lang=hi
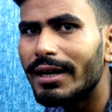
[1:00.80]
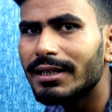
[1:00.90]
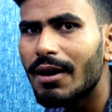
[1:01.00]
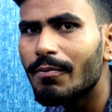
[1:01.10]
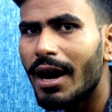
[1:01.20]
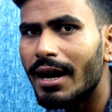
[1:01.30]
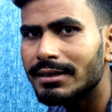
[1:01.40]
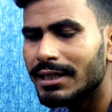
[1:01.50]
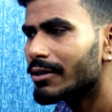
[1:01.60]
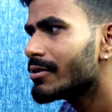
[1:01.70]
वाट का
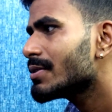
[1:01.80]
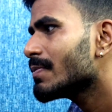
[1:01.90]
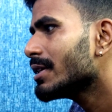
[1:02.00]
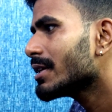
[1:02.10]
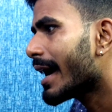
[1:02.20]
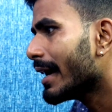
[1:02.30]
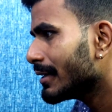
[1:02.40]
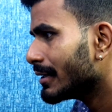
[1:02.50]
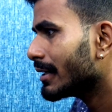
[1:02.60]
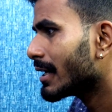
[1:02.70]
फास्ट चार्जर इसमें दिखाई
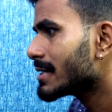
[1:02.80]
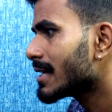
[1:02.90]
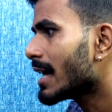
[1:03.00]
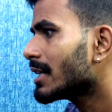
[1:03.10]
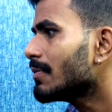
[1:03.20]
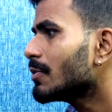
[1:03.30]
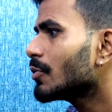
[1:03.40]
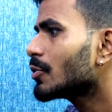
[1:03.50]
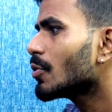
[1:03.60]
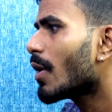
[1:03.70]
दे देगा साथ ही में
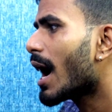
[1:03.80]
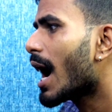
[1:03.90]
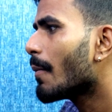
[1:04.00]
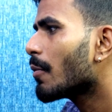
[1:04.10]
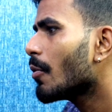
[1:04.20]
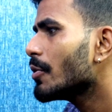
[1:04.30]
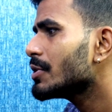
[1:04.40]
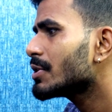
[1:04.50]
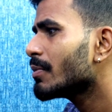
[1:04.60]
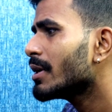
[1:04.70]
दोस्तों आपको
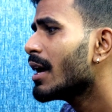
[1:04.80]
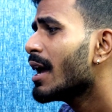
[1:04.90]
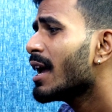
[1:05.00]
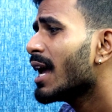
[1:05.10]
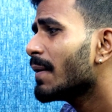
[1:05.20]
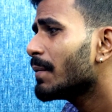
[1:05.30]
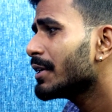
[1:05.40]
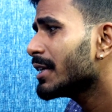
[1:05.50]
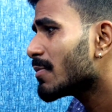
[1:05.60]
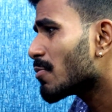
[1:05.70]
इसमें एल पी
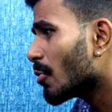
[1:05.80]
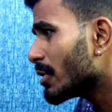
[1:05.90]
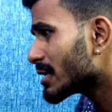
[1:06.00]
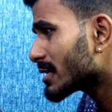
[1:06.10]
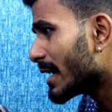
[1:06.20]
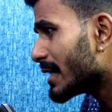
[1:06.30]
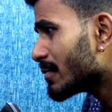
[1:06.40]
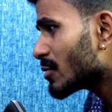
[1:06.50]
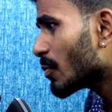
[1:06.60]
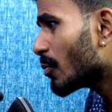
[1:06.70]
डी फोर एक्स का
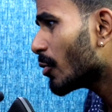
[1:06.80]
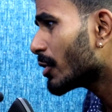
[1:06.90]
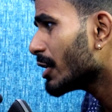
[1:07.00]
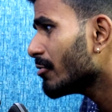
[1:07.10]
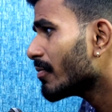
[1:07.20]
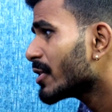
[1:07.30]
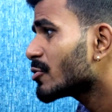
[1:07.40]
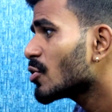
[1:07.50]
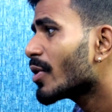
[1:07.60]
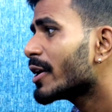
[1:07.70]
रैम सपोर्ट यू एफ
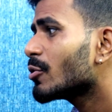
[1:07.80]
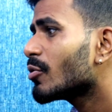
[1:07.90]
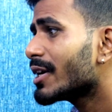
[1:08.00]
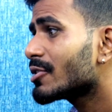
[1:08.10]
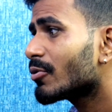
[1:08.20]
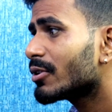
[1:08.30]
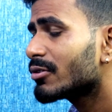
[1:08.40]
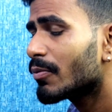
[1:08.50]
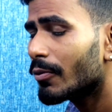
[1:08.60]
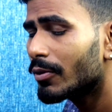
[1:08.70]
एस टू पॉइंट टू का स्टोरेज
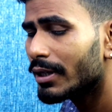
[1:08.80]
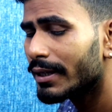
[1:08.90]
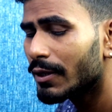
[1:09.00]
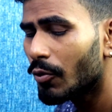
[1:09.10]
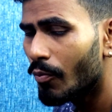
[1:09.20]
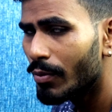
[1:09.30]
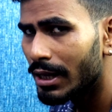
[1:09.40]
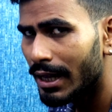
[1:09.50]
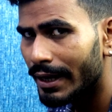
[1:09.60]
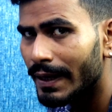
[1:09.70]
सपोर्ट देखने को
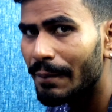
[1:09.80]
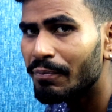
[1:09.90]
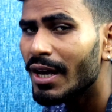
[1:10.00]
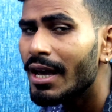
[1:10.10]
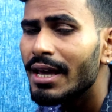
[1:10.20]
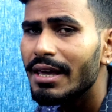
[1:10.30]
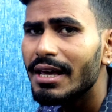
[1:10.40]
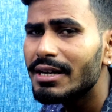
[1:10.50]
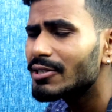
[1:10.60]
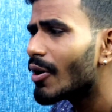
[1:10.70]
मिल जाएंगे
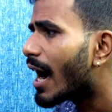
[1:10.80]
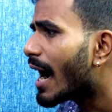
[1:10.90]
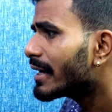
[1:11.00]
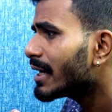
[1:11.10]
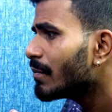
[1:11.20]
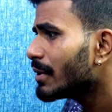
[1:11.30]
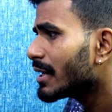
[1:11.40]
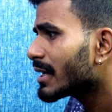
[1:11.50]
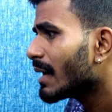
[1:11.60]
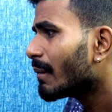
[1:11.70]
एक सौ आठ एम पी
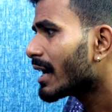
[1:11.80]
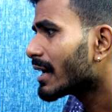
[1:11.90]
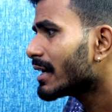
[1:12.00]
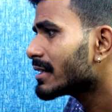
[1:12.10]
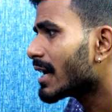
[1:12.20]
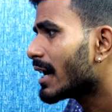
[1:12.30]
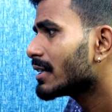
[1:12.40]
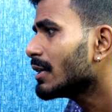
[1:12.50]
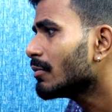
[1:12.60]
के कैमरा के साथ